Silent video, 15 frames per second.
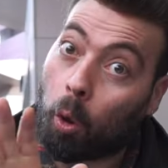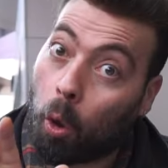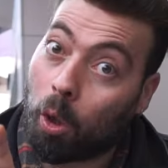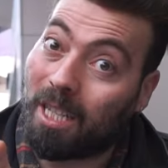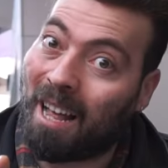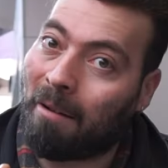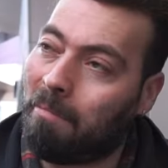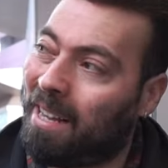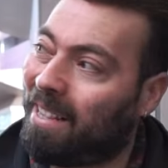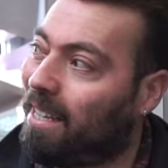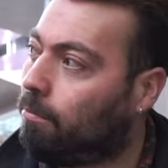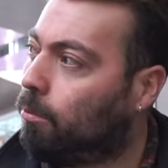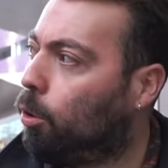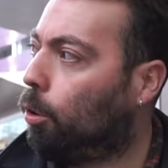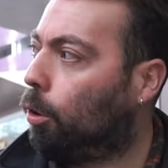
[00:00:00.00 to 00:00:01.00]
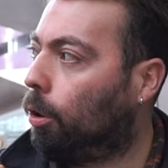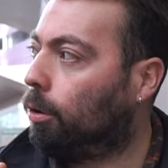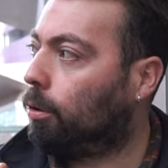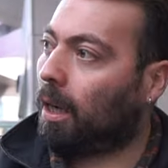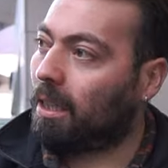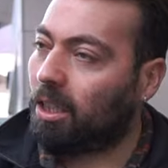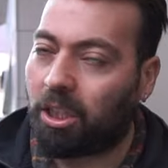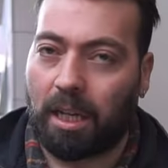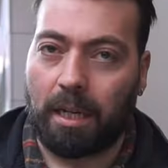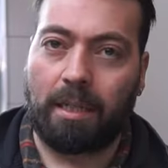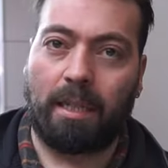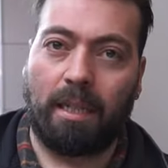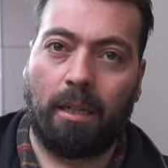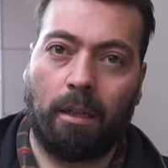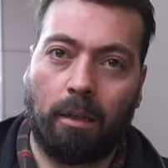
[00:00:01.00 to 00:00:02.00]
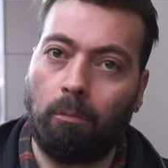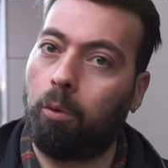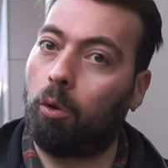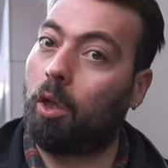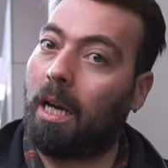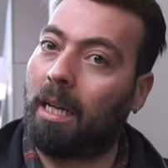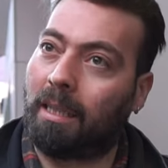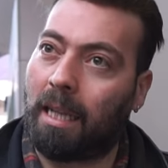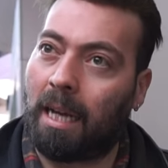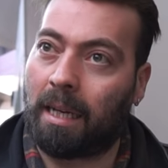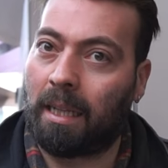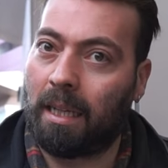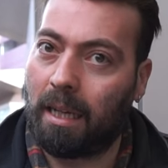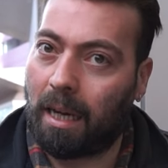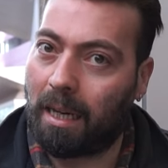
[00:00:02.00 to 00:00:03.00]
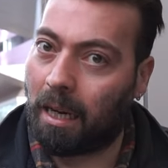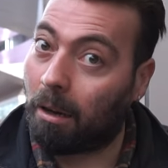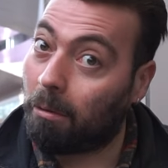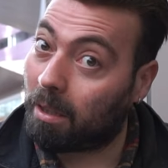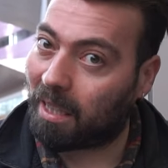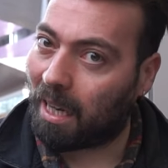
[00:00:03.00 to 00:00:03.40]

Gözlemlediğim de o. Şu an içerisi bu saatlerde hani